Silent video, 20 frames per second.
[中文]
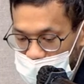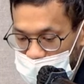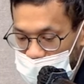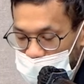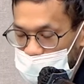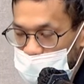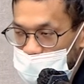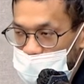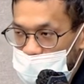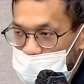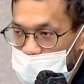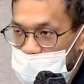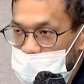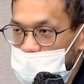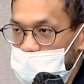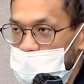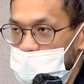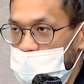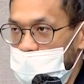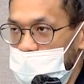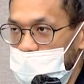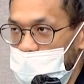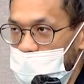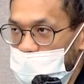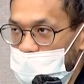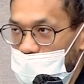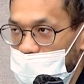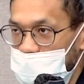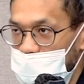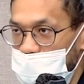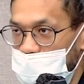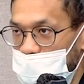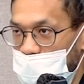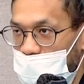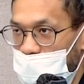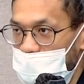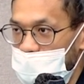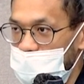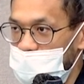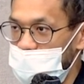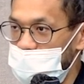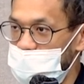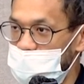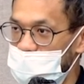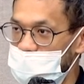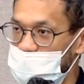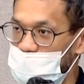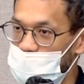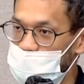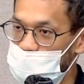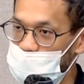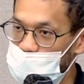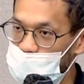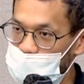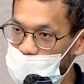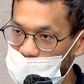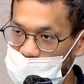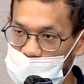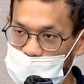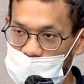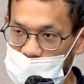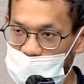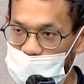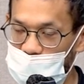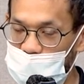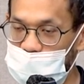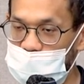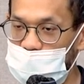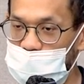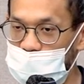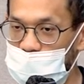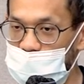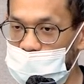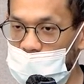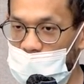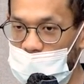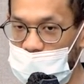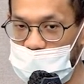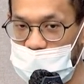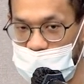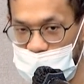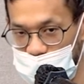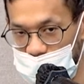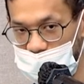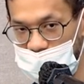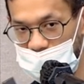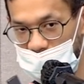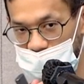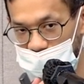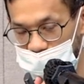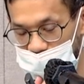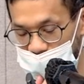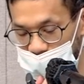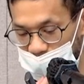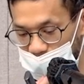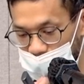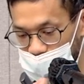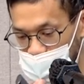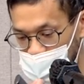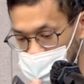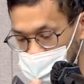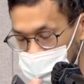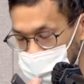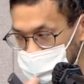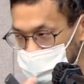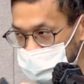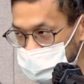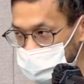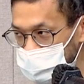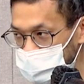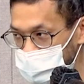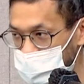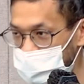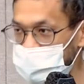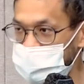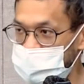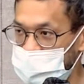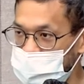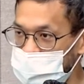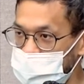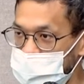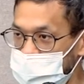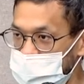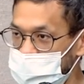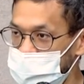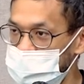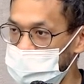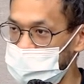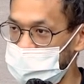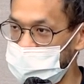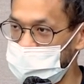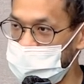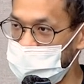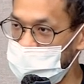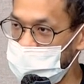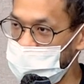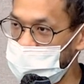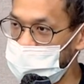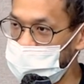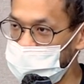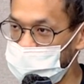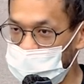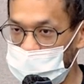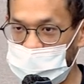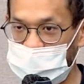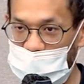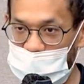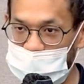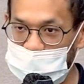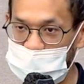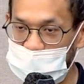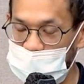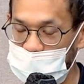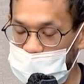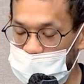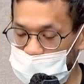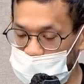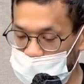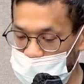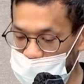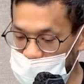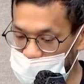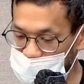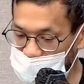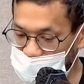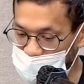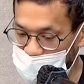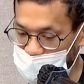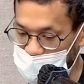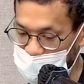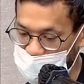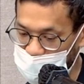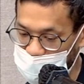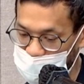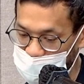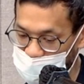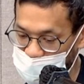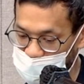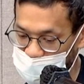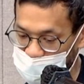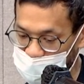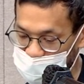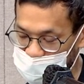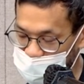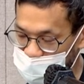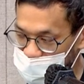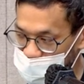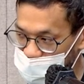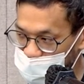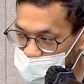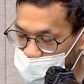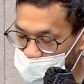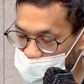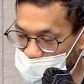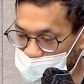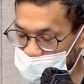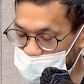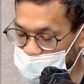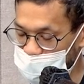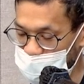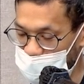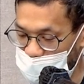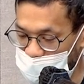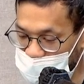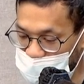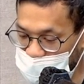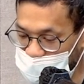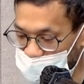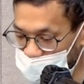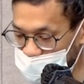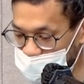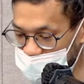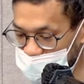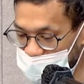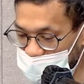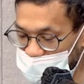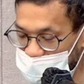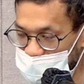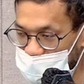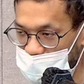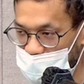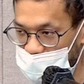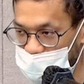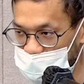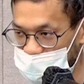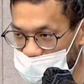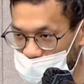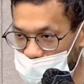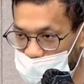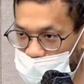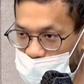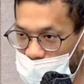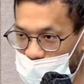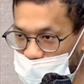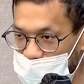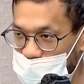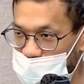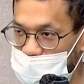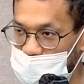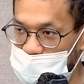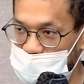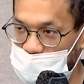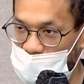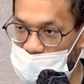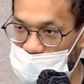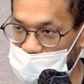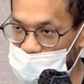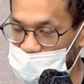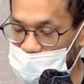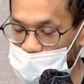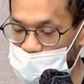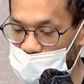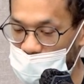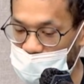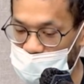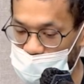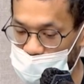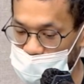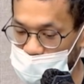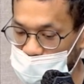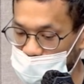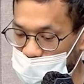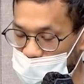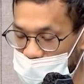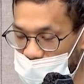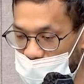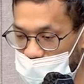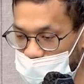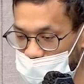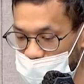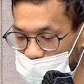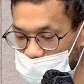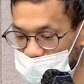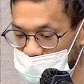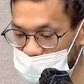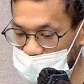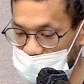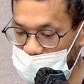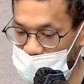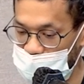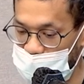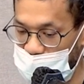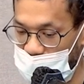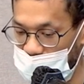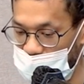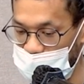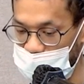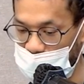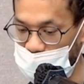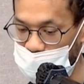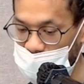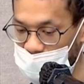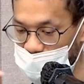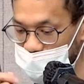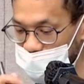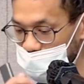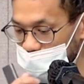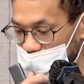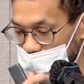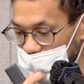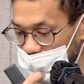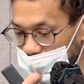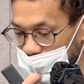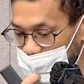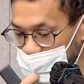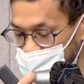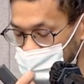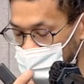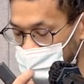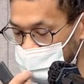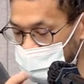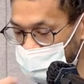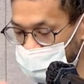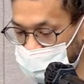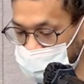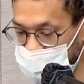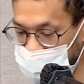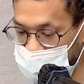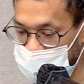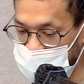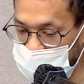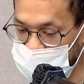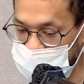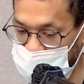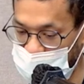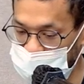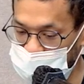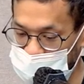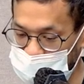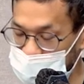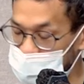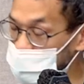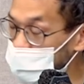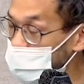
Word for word: 二个就是你会发现 c o l l i n 在做 Multiplatform 的时候，它基本上是走就是原生的这个做法哦。所以呃，你不管用 c o l i n 怎么写，它 compile 到那个 target 的 platform 的时候，它都会尽量把它 compile 成那个 platform 相容的